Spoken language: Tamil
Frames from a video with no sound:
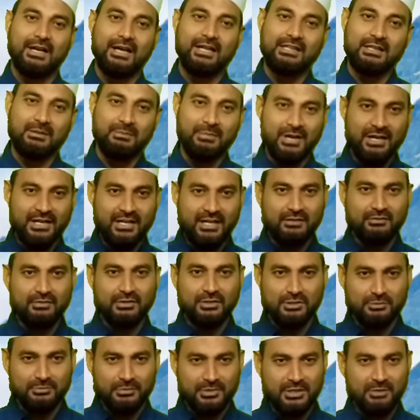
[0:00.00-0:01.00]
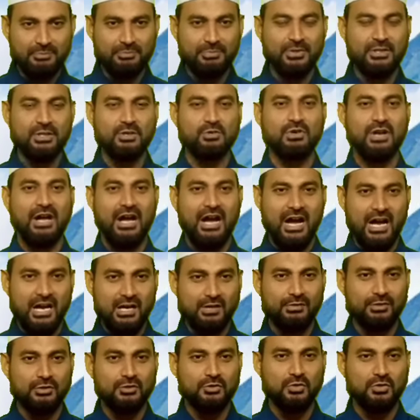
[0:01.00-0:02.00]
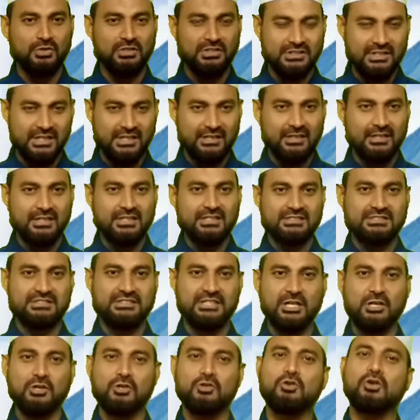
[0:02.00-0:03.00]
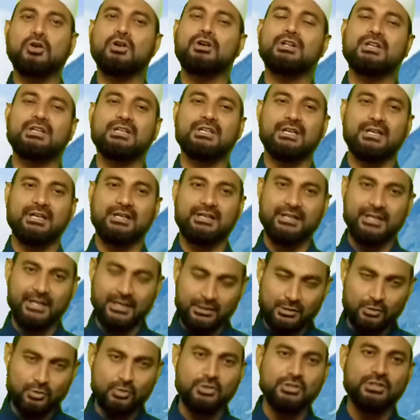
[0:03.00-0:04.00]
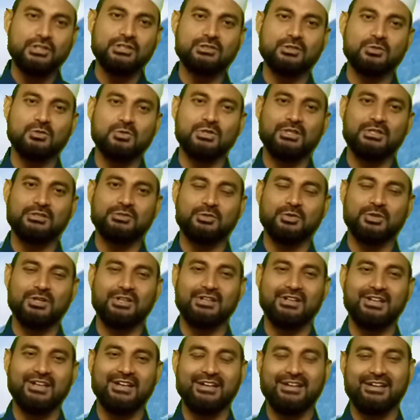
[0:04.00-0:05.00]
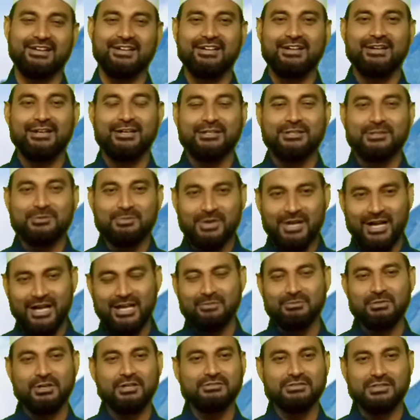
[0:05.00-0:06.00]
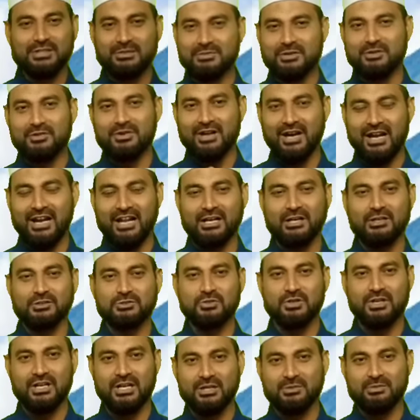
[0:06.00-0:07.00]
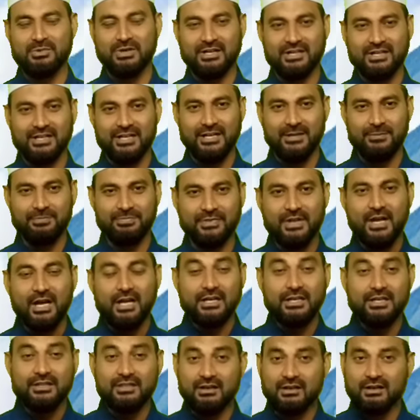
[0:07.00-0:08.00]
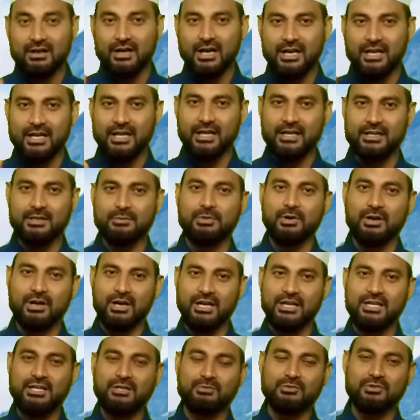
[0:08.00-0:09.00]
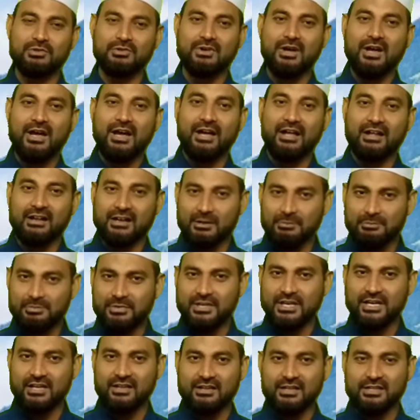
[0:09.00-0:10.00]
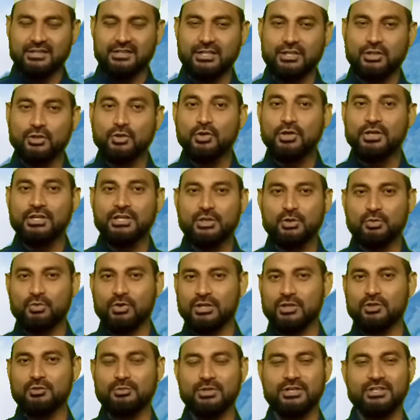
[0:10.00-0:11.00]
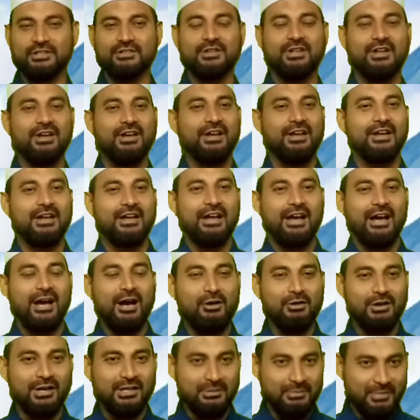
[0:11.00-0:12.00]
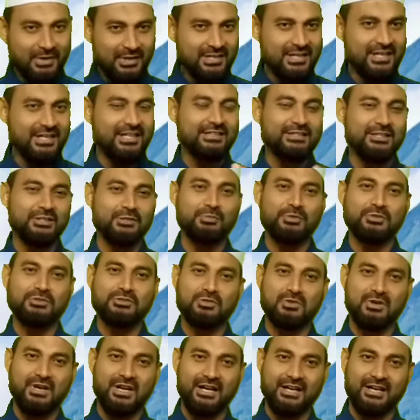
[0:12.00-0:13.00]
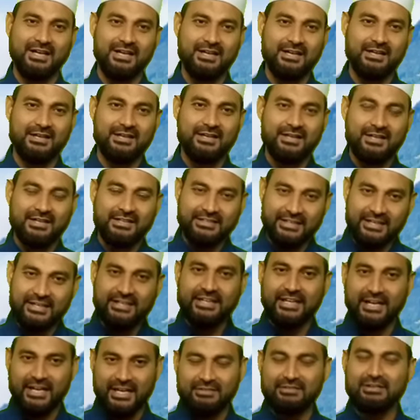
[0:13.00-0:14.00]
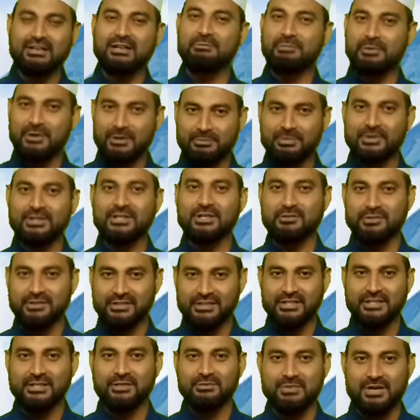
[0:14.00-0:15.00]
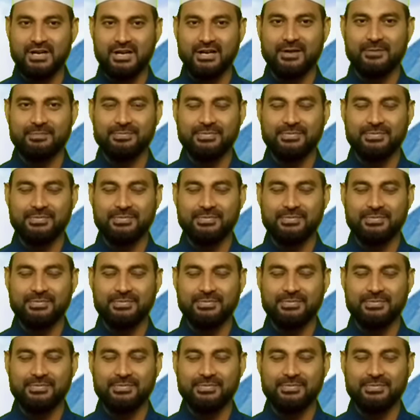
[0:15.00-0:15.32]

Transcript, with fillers: அந்த மன்னன் வந்து மிகப்பெரிய ஒரு ஆணவத்தோடு செருக்கோடு நடந்து கொண்டு இருக்கக்கூடிய சூழலில் இப்ராஹிம் அலைவசலம் எவ்வளோ அழகாக சொல்கிறாங்க பாருங்கள் இது கால இப்ராஹிமு ரப்பி அல்லதி யுஹ் யுமீத் அவங்க அந்த மண்ணிடத்தில் போய் சொல்கிறாங்க என் இறைவன் எப்படிப்பட்டவன் தெரியுமா